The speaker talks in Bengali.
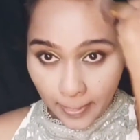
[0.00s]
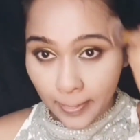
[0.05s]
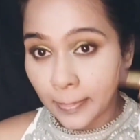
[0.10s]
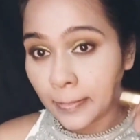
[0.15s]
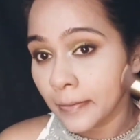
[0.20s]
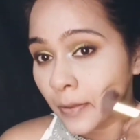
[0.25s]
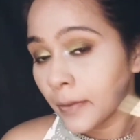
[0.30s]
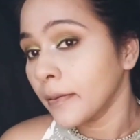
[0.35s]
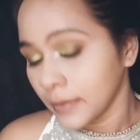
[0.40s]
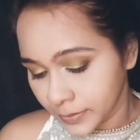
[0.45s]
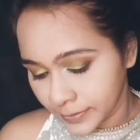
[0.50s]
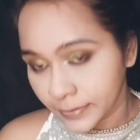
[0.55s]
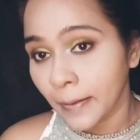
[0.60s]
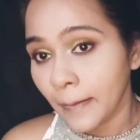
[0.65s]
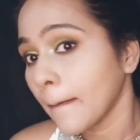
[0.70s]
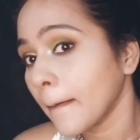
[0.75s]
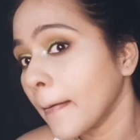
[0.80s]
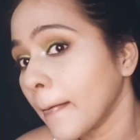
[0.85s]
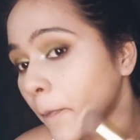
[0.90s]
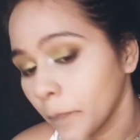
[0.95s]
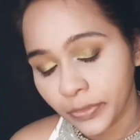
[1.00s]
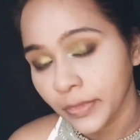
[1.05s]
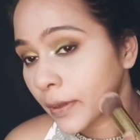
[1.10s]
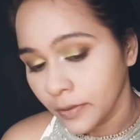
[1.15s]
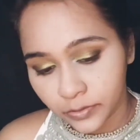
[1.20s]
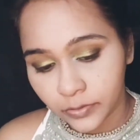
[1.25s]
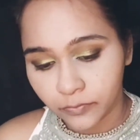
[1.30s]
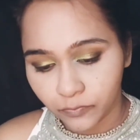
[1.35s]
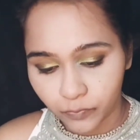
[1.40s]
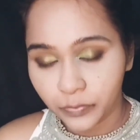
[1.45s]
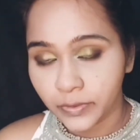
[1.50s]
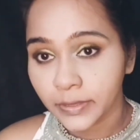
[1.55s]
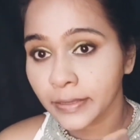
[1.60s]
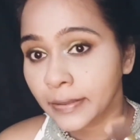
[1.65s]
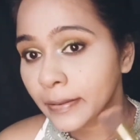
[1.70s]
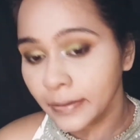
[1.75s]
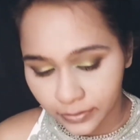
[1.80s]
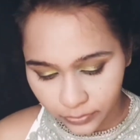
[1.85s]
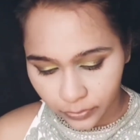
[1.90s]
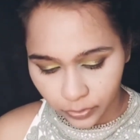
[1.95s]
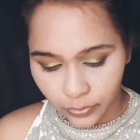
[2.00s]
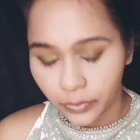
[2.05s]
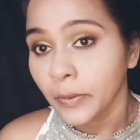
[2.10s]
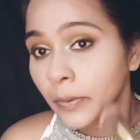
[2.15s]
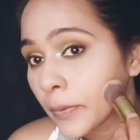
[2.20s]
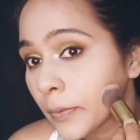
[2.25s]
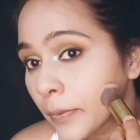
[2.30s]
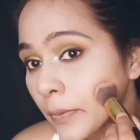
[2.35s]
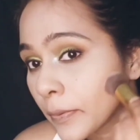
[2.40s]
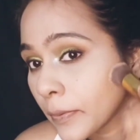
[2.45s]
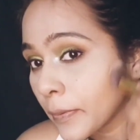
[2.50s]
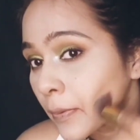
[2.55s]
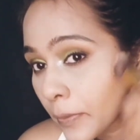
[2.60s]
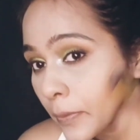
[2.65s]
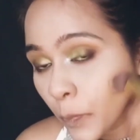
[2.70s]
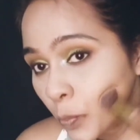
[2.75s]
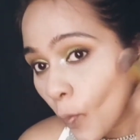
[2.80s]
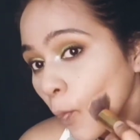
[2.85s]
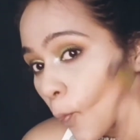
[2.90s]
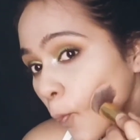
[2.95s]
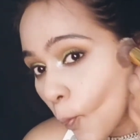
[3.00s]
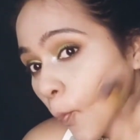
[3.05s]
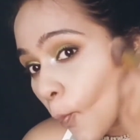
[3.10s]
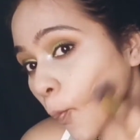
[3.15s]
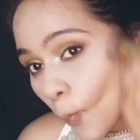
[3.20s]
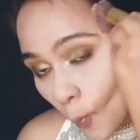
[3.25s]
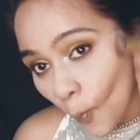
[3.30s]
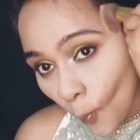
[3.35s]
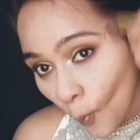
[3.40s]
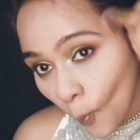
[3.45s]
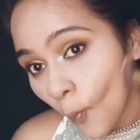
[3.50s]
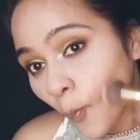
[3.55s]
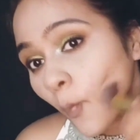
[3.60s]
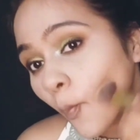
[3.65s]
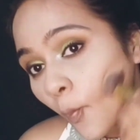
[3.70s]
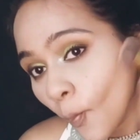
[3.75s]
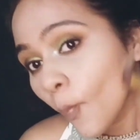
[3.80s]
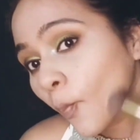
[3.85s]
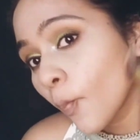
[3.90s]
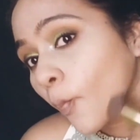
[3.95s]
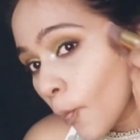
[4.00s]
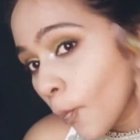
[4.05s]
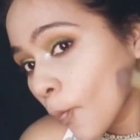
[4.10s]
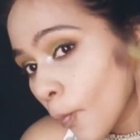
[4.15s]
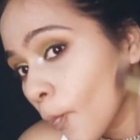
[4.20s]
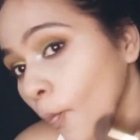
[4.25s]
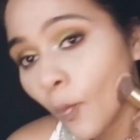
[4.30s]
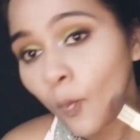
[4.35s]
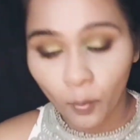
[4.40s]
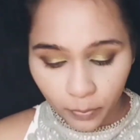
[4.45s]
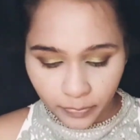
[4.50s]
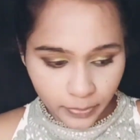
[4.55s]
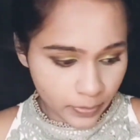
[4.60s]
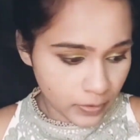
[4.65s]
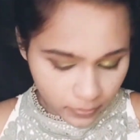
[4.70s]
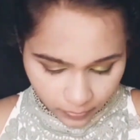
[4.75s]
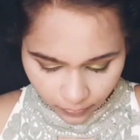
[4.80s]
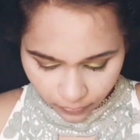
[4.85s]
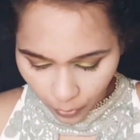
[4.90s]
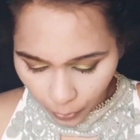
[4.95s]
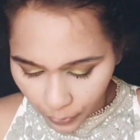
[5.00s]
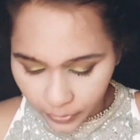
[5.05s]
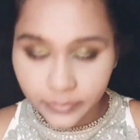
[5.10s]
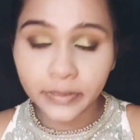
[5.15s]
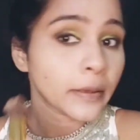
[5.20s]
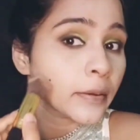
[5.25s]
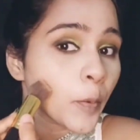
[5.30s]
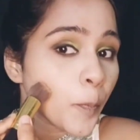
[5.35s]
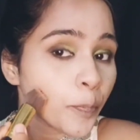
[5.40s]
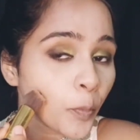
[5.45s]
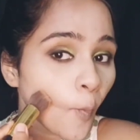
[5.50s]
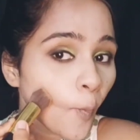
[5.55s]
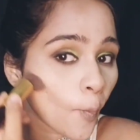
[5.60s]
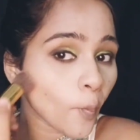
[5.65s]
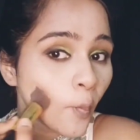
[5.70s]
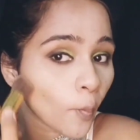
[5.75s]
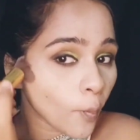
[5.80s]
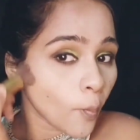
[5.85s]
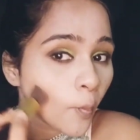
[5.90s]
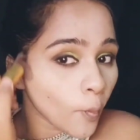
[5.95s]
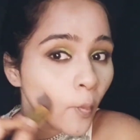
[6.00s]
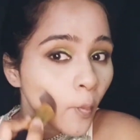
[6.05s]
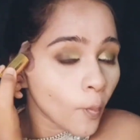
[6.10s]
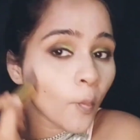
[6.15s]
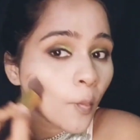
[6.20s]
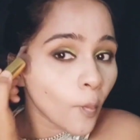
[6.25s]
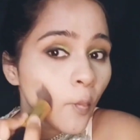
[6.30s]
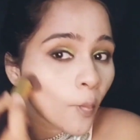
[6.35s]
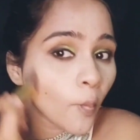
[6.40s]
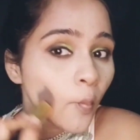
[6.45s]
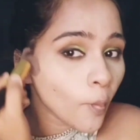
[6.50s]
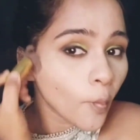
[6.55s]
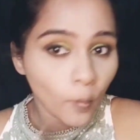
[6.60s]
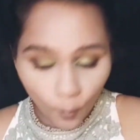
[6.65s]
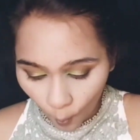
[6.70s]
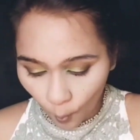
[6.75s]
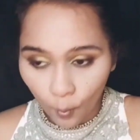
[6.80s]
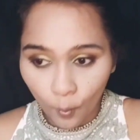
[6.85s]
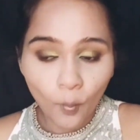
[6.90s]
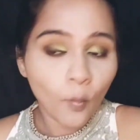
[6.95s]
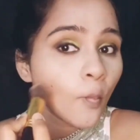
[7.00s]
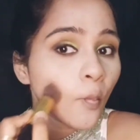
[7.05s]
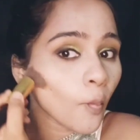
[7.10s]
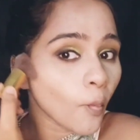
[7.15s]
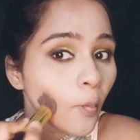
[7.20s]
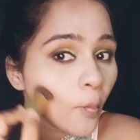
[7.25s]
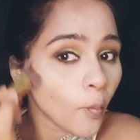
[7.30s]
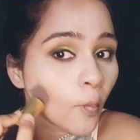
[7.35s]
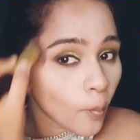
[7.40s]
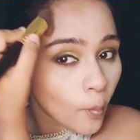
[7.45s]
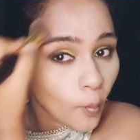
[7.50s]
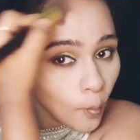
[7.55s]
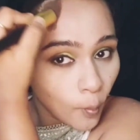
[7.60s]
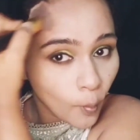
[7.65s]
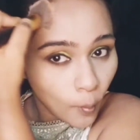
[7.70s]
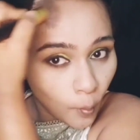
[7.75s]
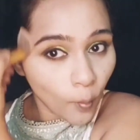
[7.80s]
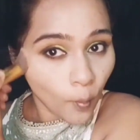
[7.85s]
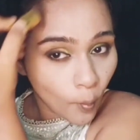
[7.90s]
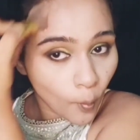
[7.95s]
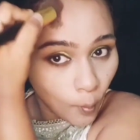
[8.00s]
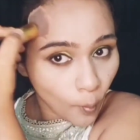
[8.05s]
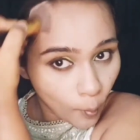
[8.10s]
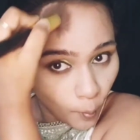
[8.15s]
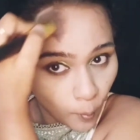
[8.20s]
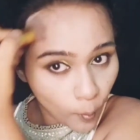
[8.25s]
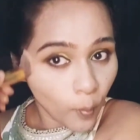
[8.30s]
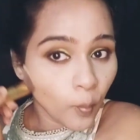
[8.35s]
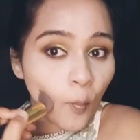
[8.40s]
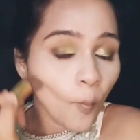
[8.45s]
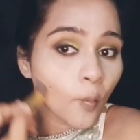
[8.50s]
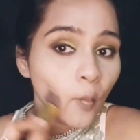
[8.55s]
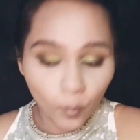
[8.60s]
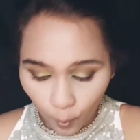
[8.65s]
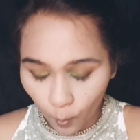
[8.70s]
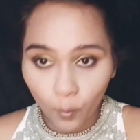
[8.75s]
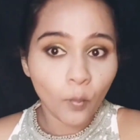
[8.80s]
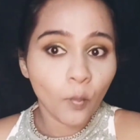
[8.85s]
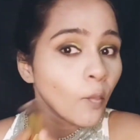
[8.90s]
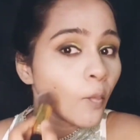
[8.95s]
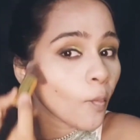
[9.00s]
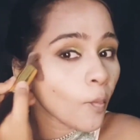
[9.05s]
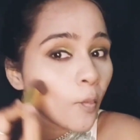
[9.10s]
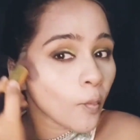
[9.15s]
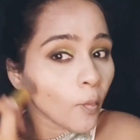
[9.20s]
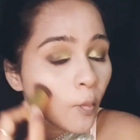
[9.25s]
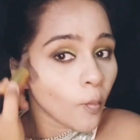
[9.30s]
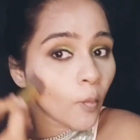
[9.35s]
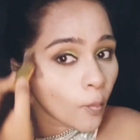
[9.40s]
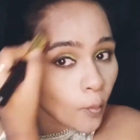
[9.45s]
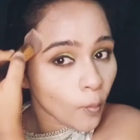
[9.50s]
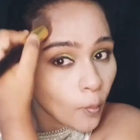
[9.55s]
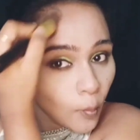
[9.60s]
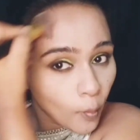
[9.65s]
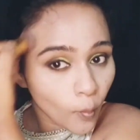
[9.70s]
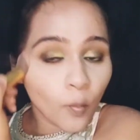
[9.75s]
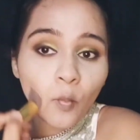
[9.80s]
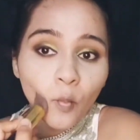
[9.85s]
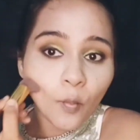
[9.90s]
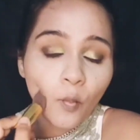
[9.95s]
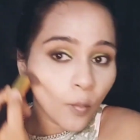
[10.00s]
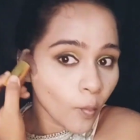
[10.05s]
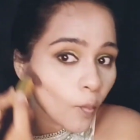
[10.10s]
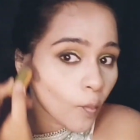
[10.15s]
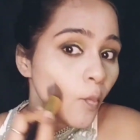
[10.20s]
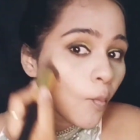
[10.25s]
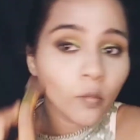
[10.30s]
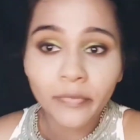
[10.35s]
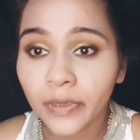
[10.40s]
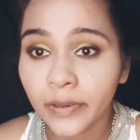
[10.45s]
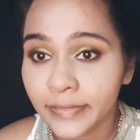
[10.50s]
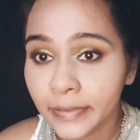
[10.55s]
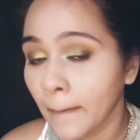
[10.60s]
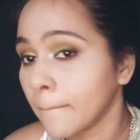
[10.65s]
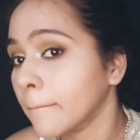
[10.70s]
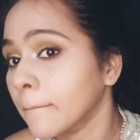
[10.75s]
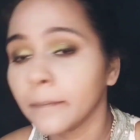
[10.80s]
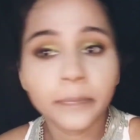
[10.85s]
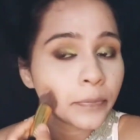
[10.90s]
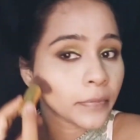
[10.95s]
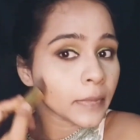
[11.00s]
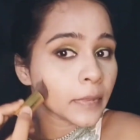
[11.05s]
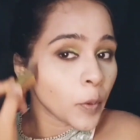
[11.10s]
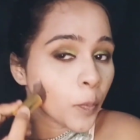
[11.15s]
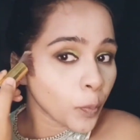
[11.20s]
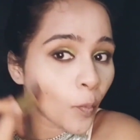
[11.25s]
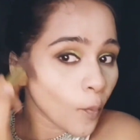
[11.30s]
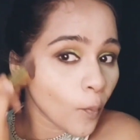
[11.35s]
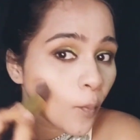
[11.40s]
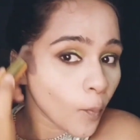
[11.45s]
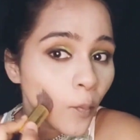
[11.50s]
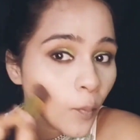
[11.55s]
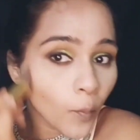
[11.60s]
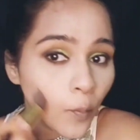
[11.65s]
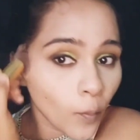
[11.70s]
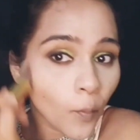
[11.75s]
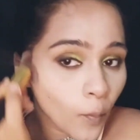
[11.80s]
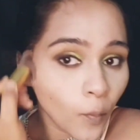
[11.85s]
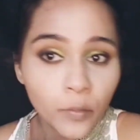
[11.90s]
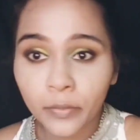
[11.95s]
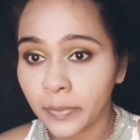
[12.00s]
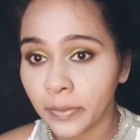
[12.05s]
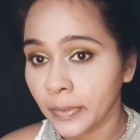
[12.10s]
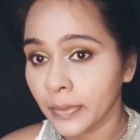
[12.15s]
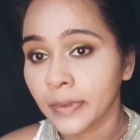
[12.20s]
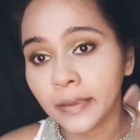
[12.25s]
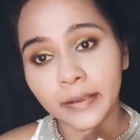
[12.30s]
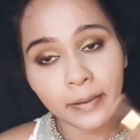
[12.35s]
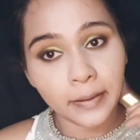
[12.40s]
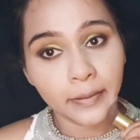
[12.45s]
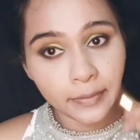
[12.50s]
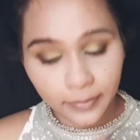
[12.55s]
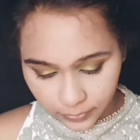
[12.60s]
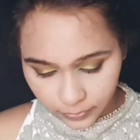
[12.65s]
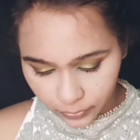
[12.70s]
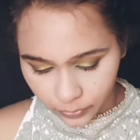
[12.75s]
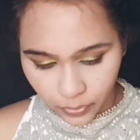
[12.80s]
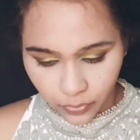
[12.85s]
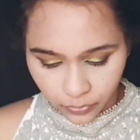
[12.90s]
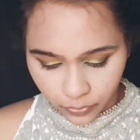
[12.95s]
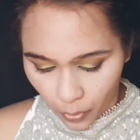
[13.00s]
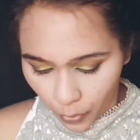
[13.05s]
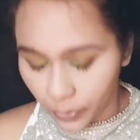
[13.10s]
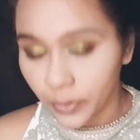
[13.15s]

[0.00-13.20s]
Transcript: ব্লেন্ডিংটা মাস্ট তুমি যত ভালো করে ব্লেন্ডটা করতে পারবে তত ভাল লাগবে তোমার মেকআপটা তুমি যতই হাই মেকআপ করো না কেন তোমার মেকআপটা দেখতে খুব সুন্দর লাগবে তুমি যদি কন্টুরটা ঠিক করে করো